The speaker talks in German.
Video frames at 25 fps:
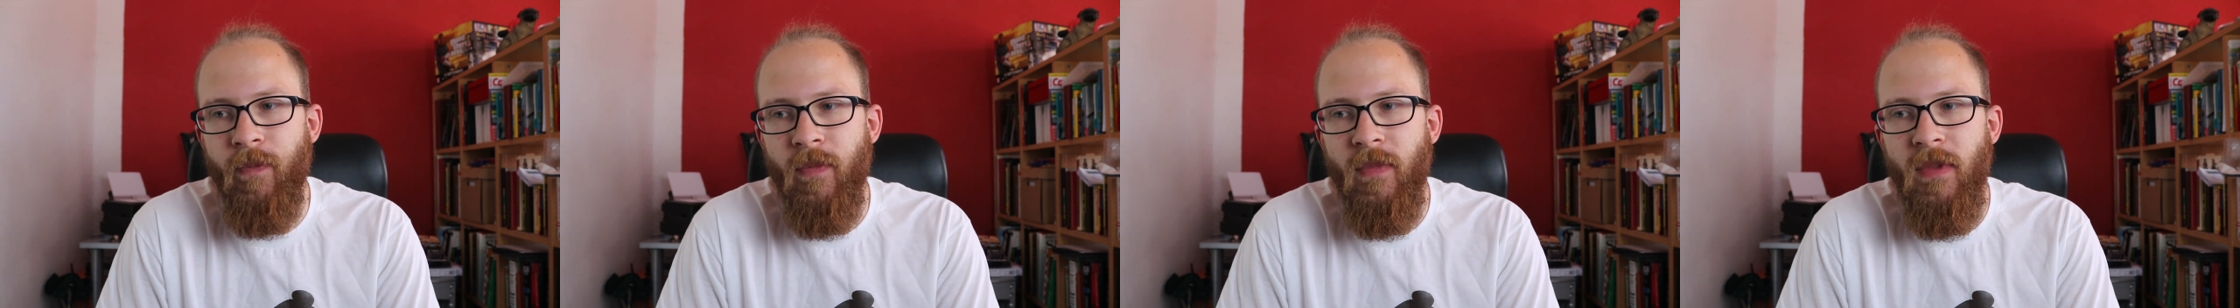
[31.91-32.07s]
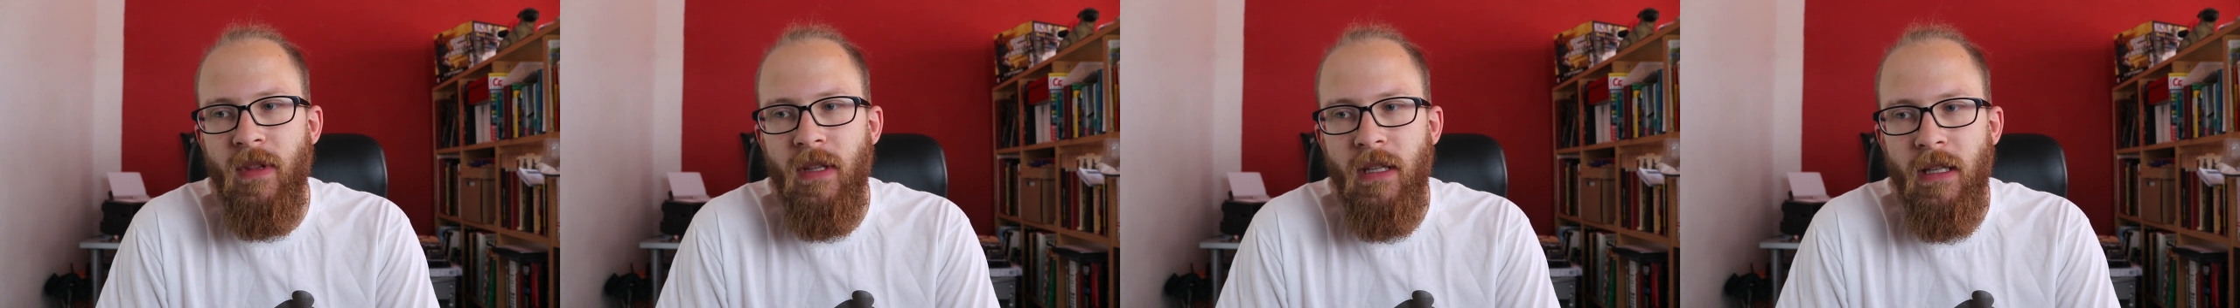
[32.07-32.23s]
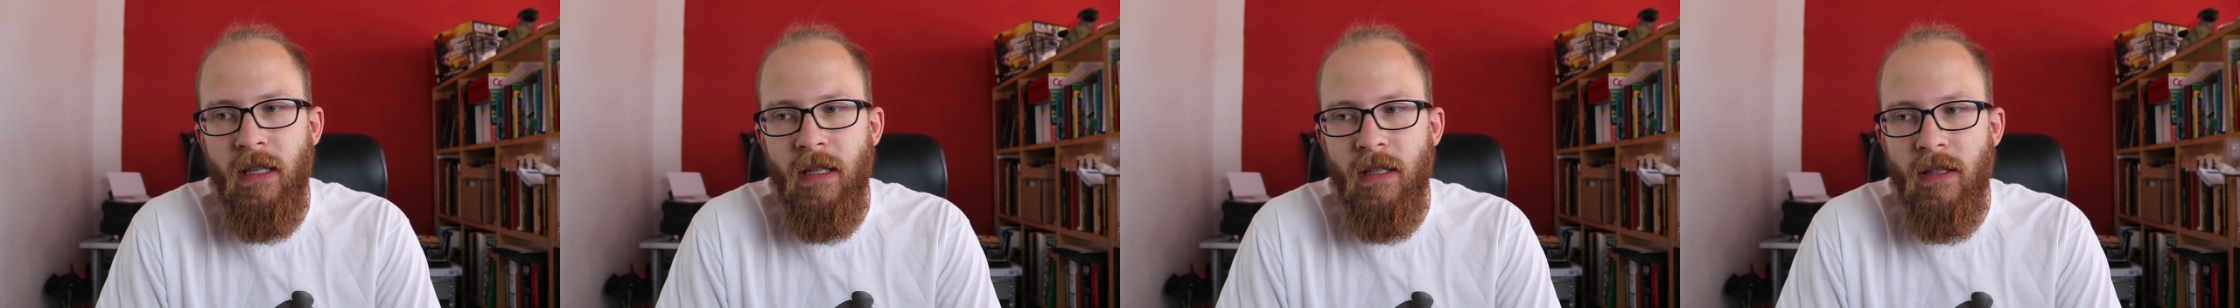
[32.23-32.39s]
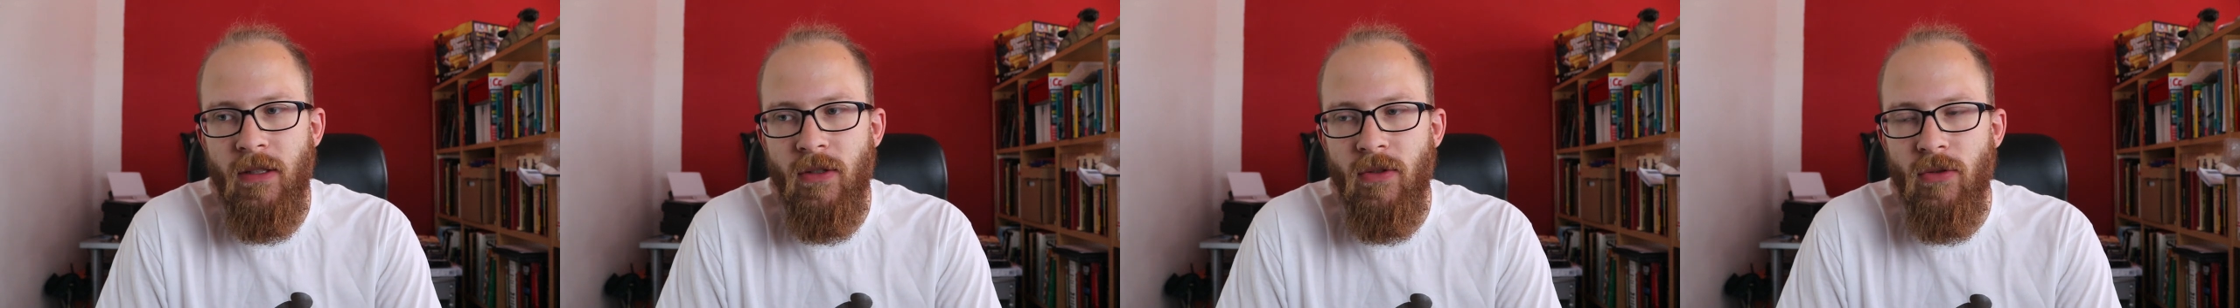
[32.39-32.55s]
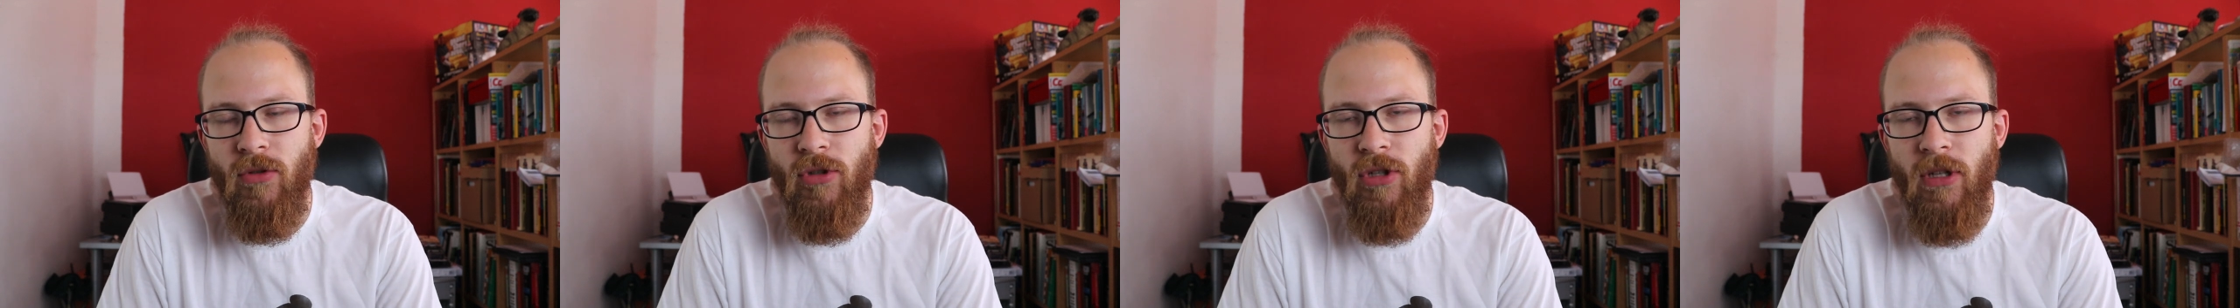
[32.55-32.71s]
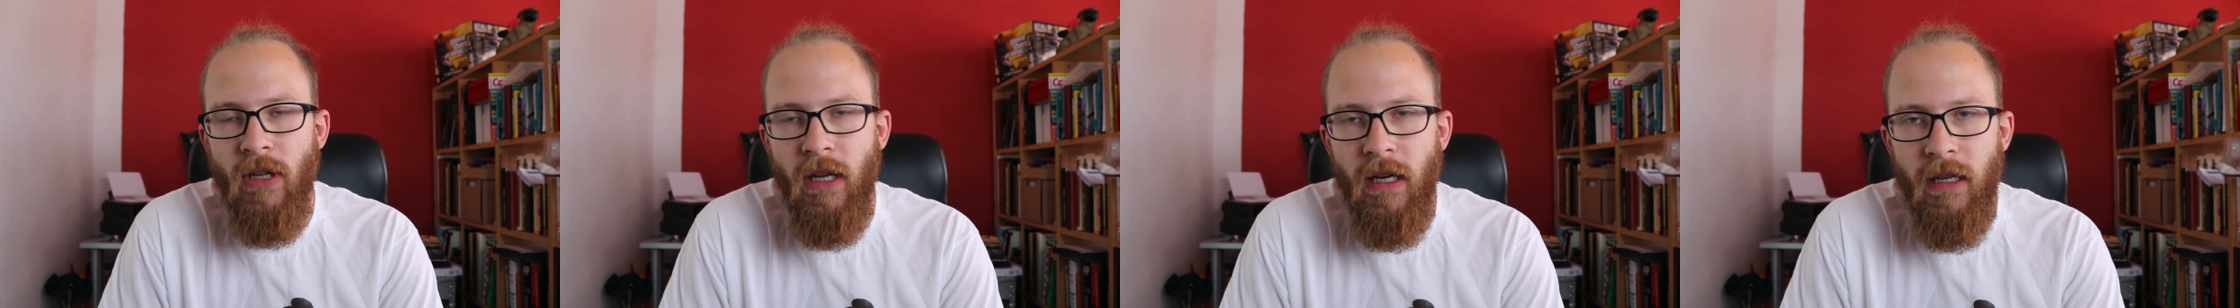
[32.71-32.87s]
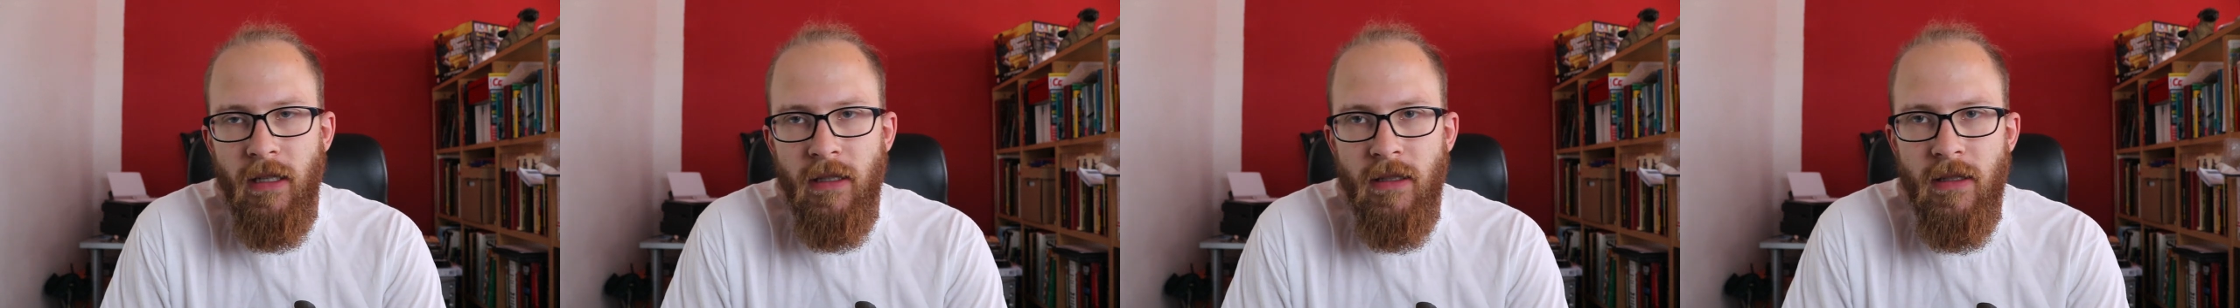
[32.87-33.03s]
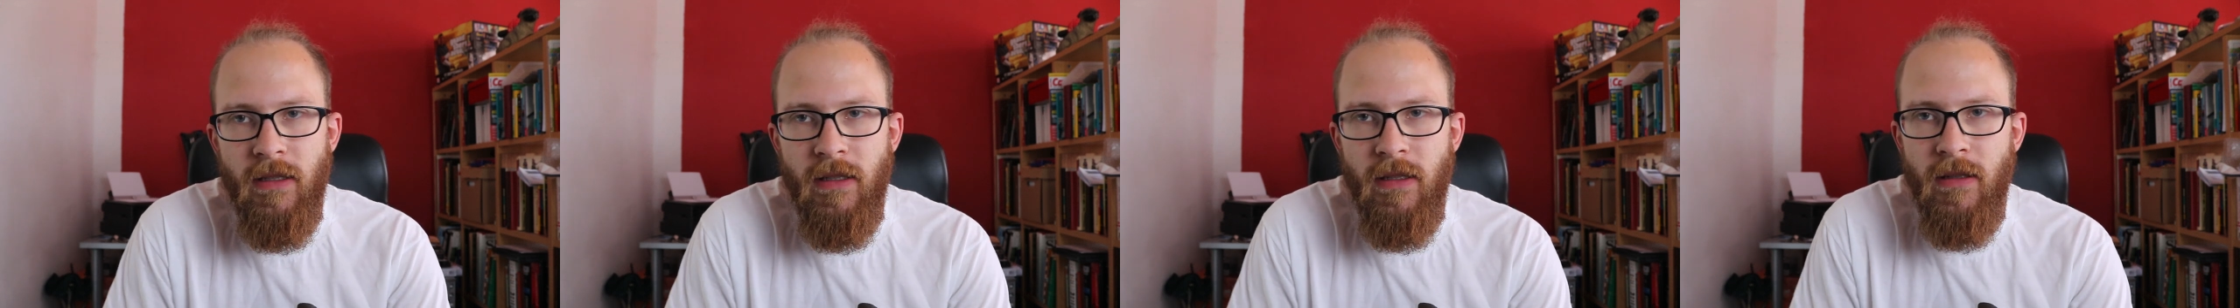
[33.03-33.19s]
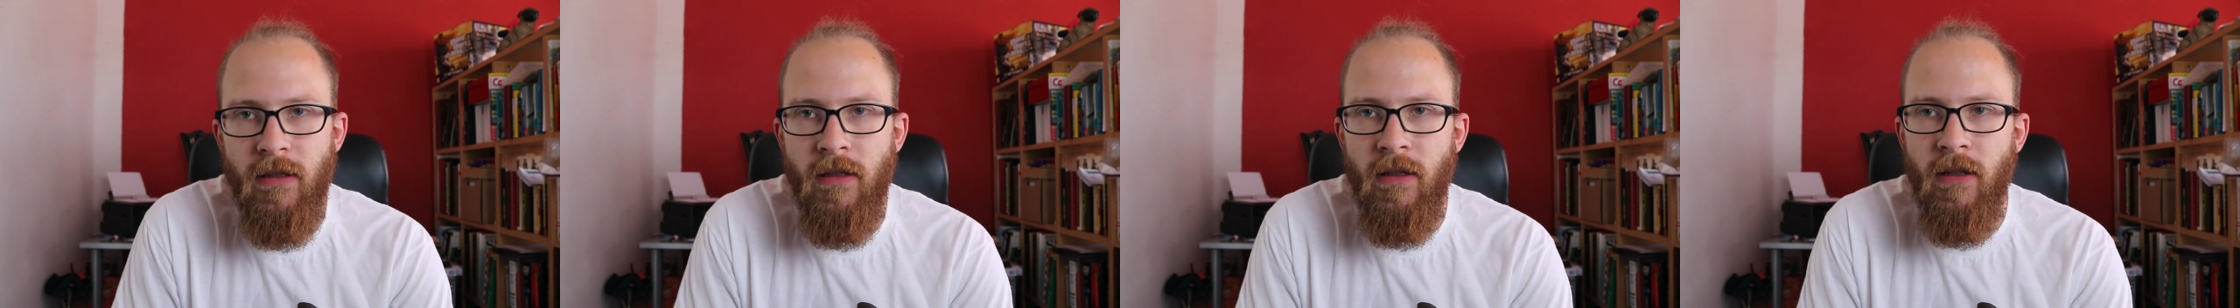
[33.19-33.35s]
nicht zu
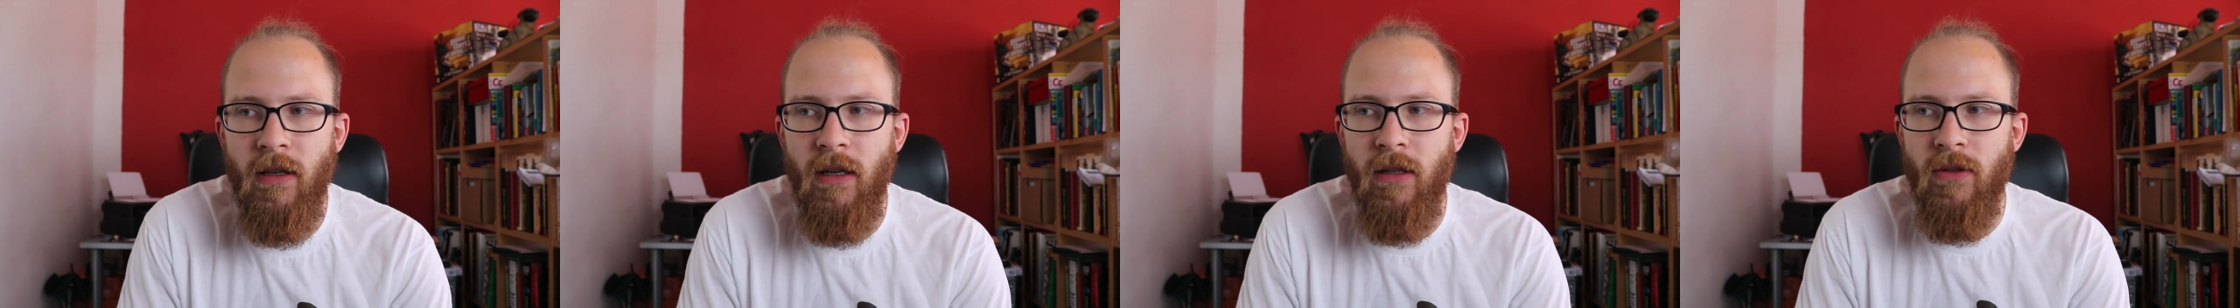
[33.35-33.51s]
schlachten,